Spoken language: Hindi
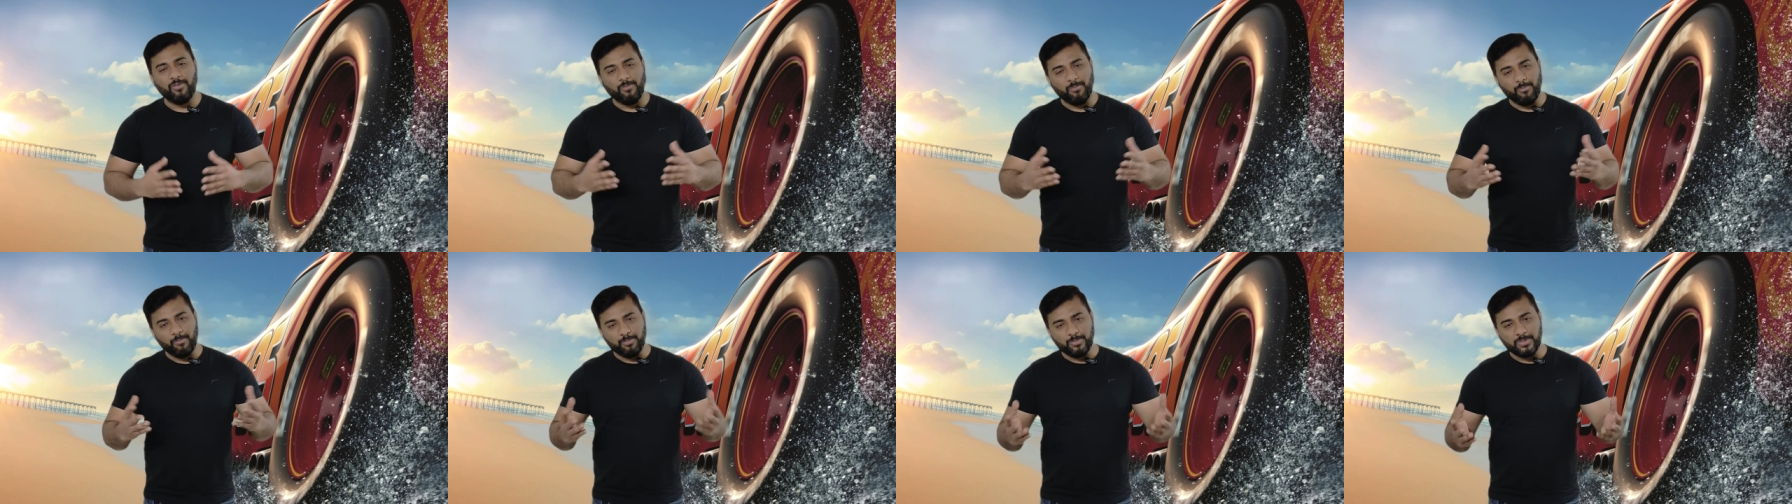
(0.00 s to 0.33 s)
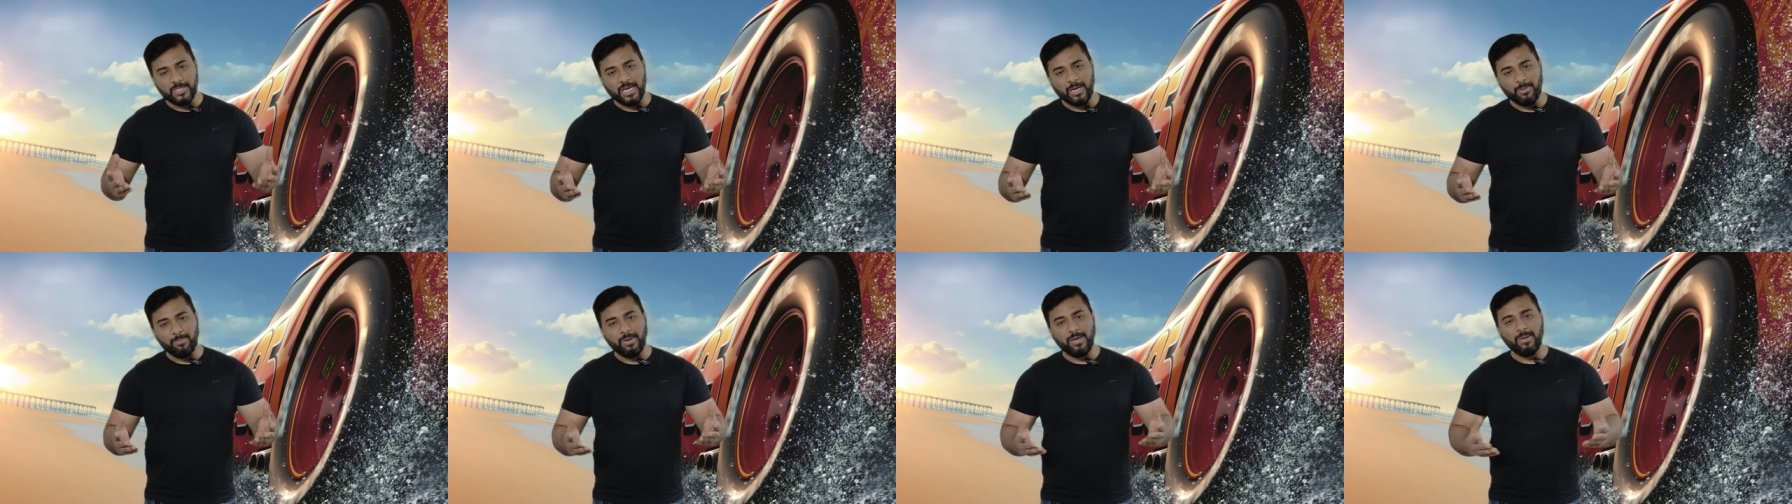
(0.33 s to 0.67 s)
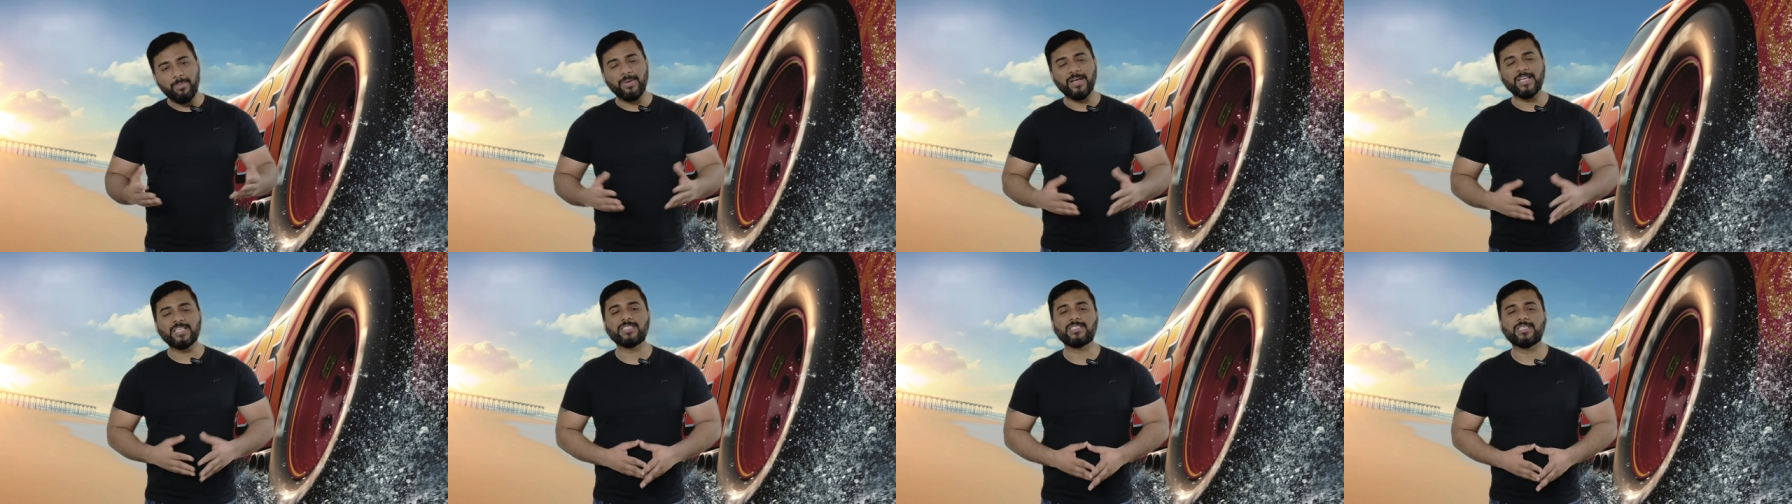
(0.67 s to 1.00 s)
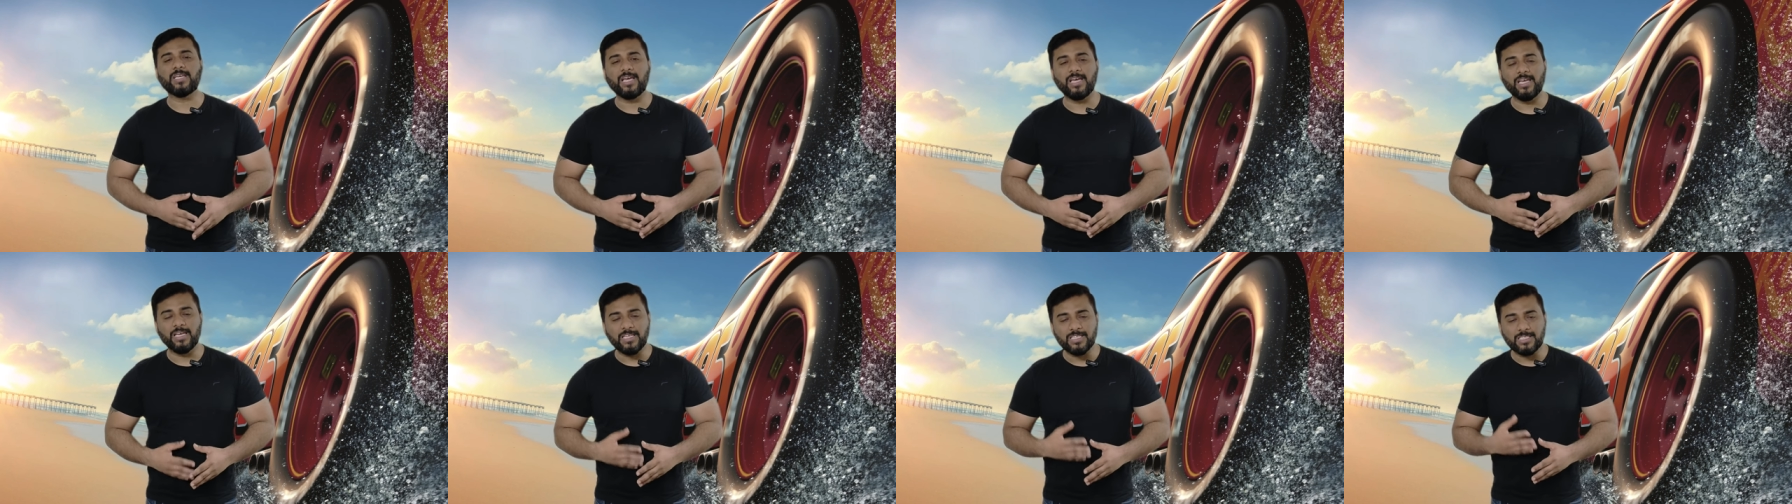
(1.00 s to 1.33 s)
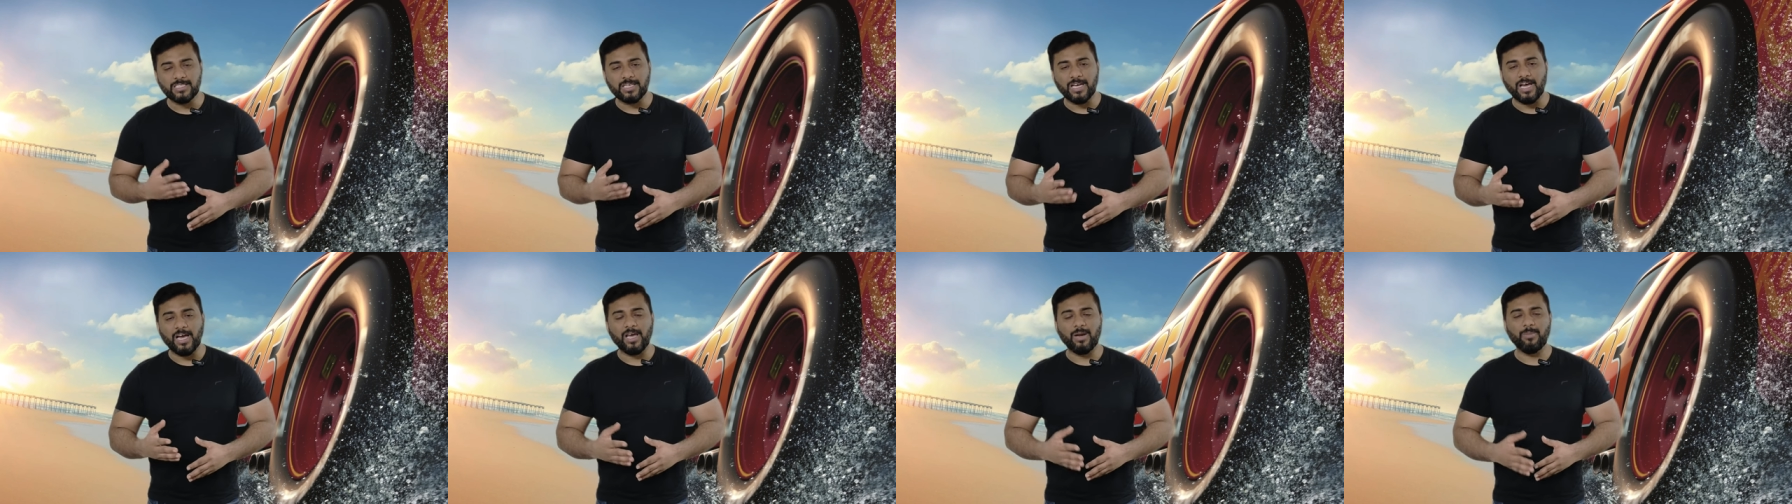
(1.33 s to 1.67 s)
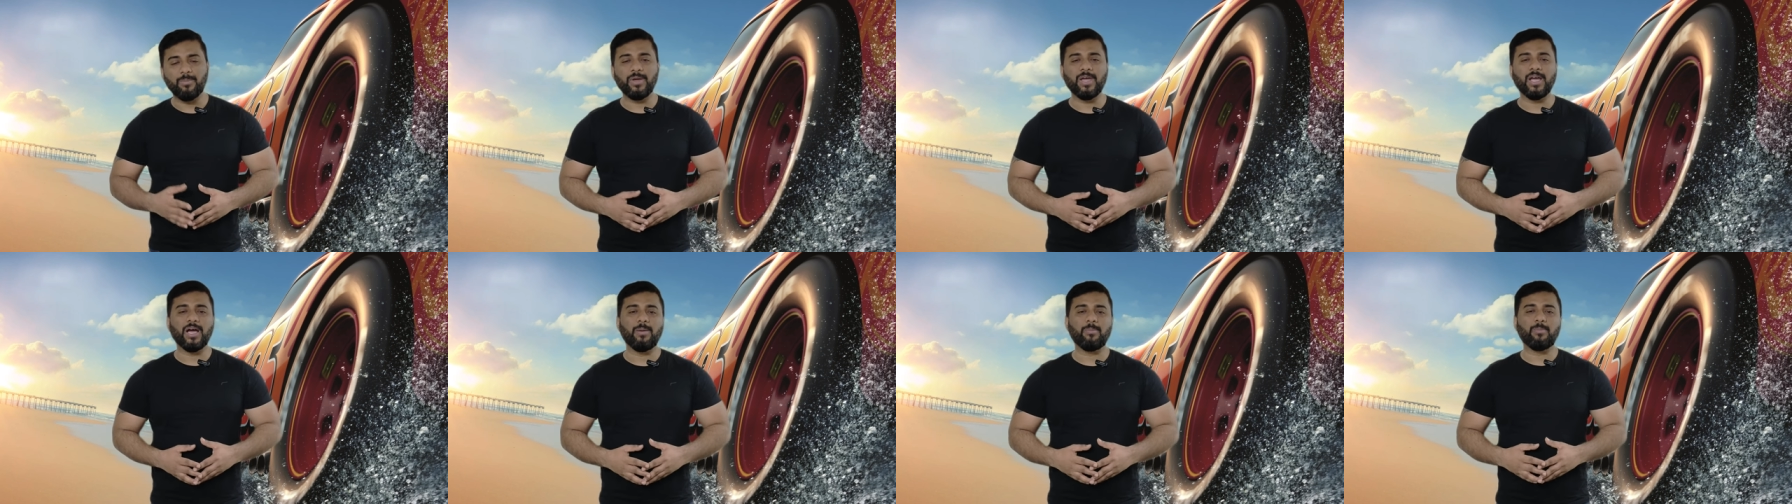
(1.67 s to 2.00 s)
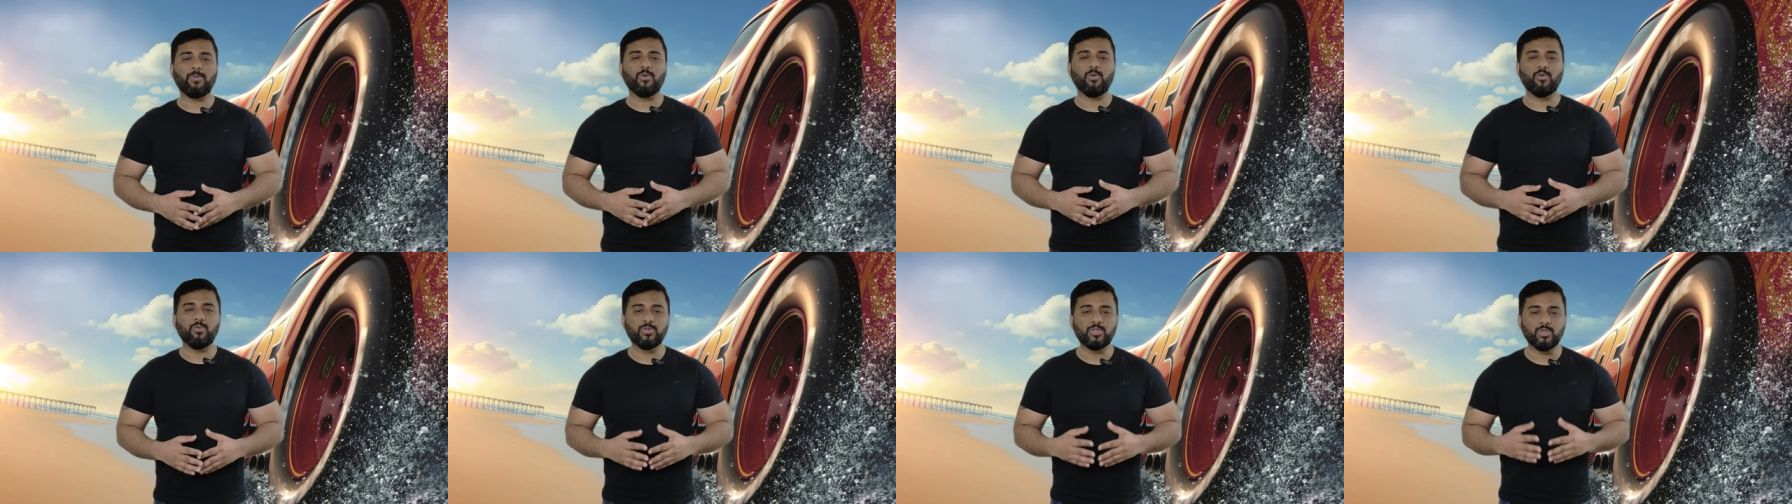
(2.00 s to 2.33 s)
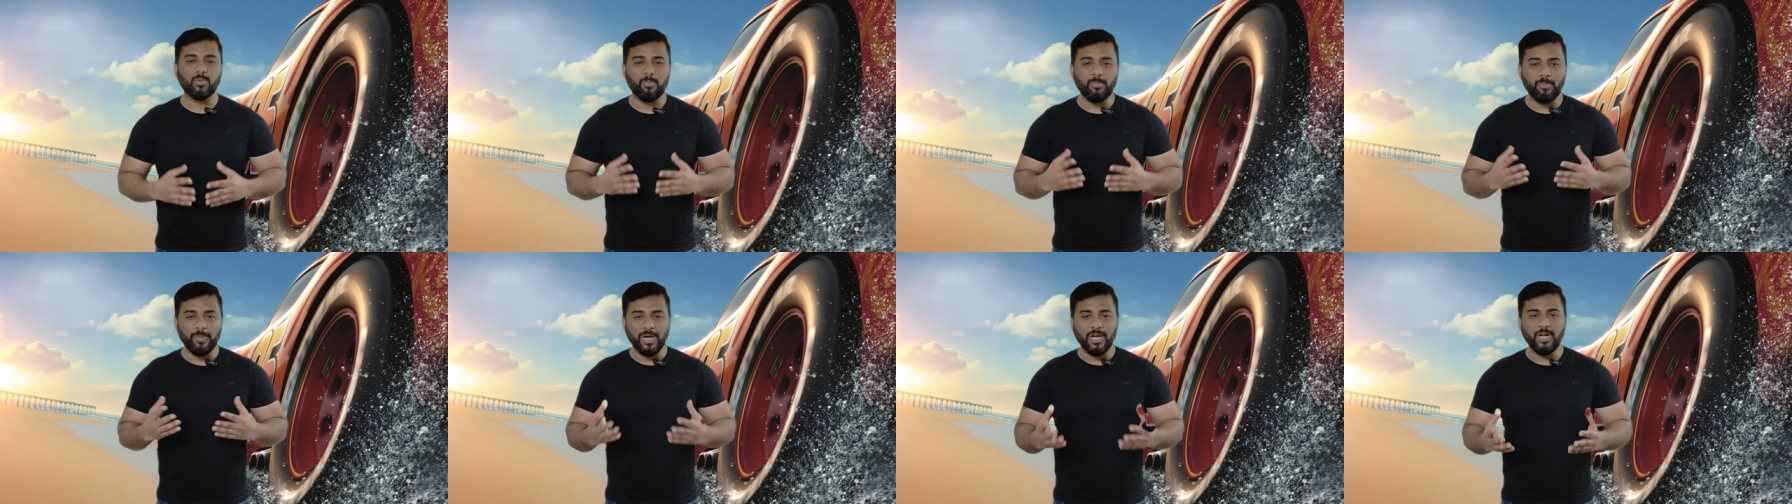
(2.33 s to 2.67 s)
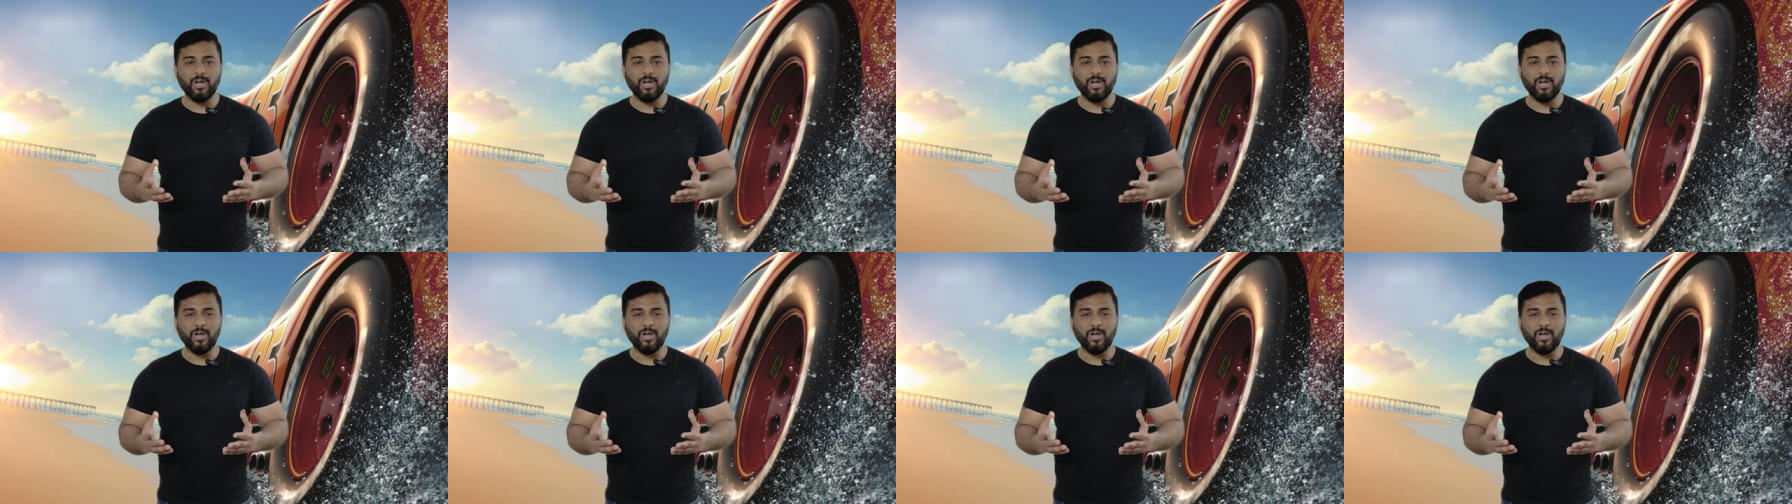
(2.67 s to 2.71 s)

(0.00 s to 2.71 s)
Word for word: सेगमेंट बेस्ट है इस कार में आपको जो